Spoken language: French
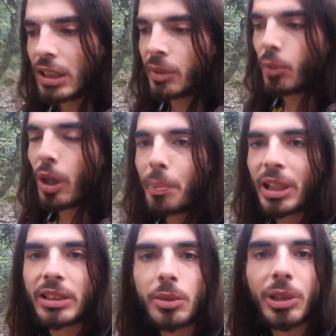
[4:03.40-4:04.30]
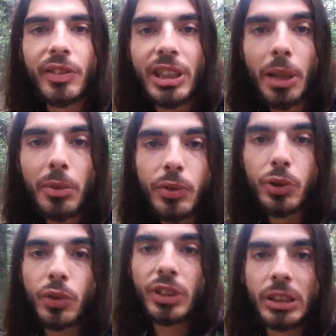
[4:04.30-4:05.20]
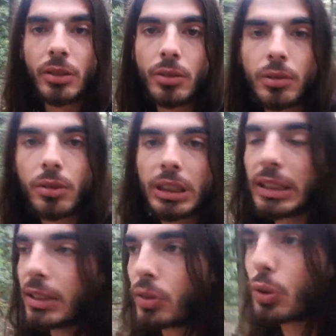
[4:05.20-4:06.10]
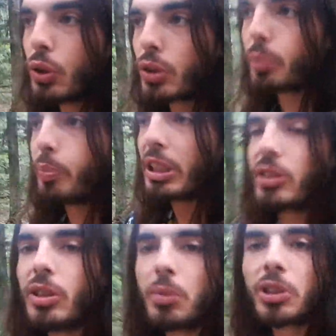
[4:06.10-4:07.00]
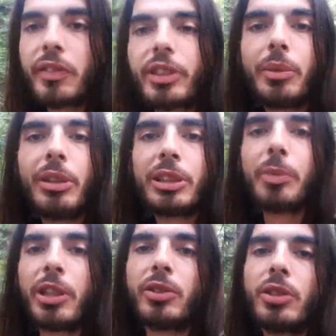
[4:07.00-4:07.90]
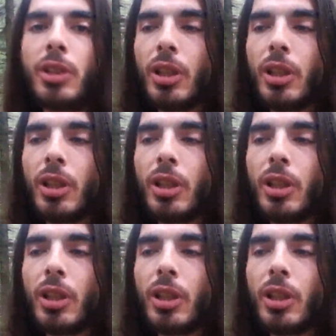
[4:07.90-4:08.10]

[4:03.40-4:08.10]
moi par exemple, j'avais jamais vu d'ovni. Ça, c'est un truc, personnellement, j'avais jamais l'expérience.